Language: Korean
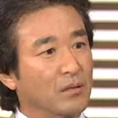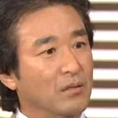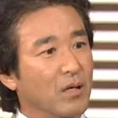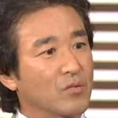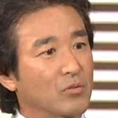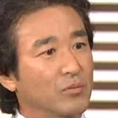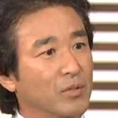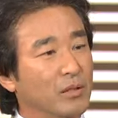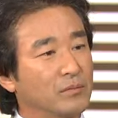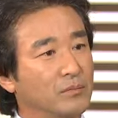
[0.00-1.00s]
난 그렇게 할 수
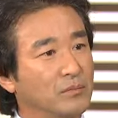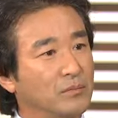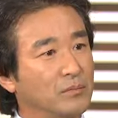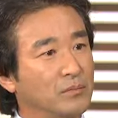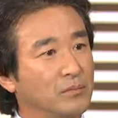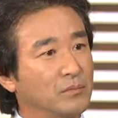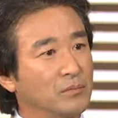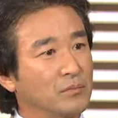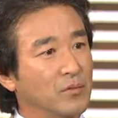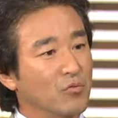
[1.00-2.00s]
없네.
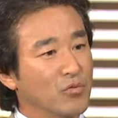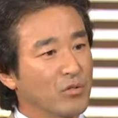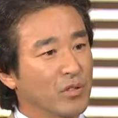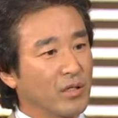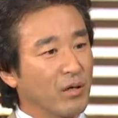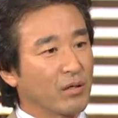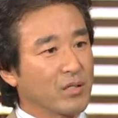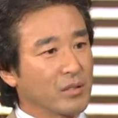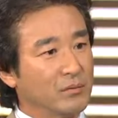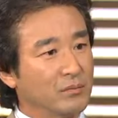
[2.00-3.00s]
운영진에
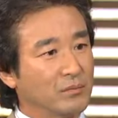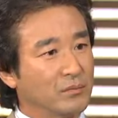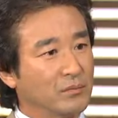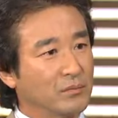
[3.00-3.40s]
연락해서